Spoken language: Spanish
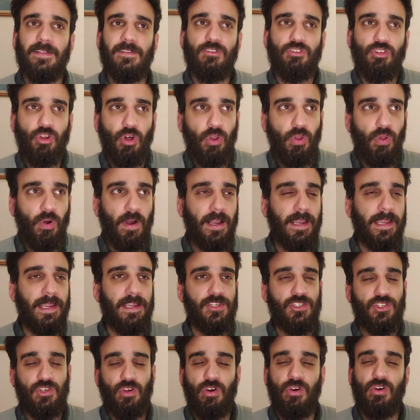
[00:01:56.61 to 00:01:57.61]
todo
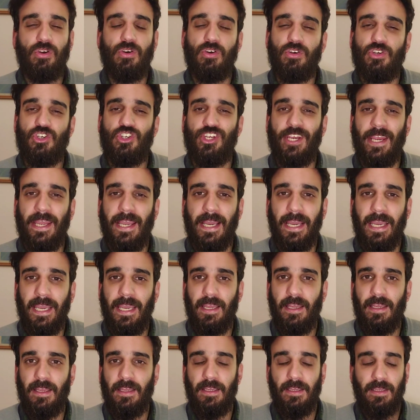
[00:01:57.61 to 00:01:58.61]
aquello no
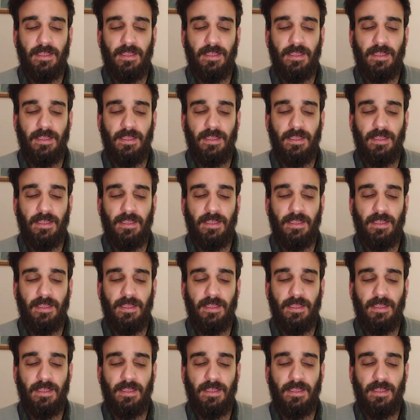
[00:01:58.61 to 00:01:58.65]
llegue.